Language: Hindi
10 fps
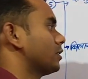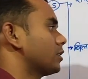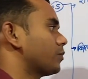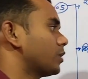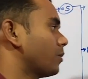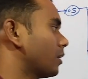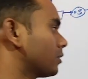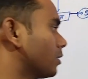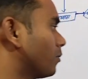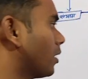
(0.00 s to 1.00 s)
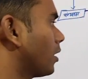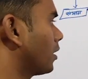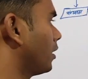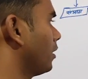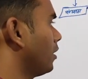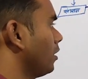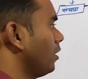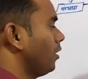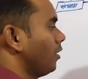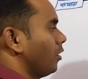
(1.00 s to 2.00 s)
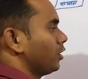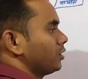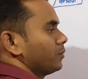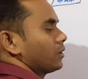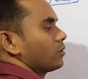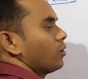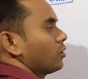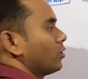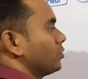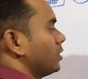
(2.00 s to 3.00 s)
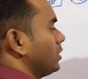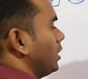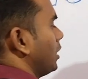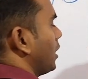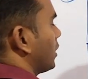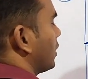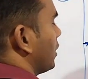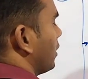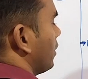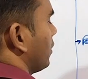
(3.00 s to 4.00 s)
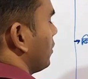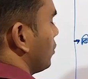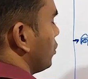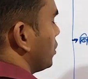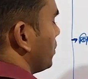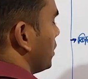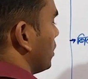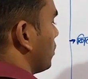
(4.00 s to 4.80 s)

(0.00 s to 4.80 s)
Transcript: से सबसे बड़ा संभाग है और इसमें कौन कौन से ज़िले आते हैं तो इसमें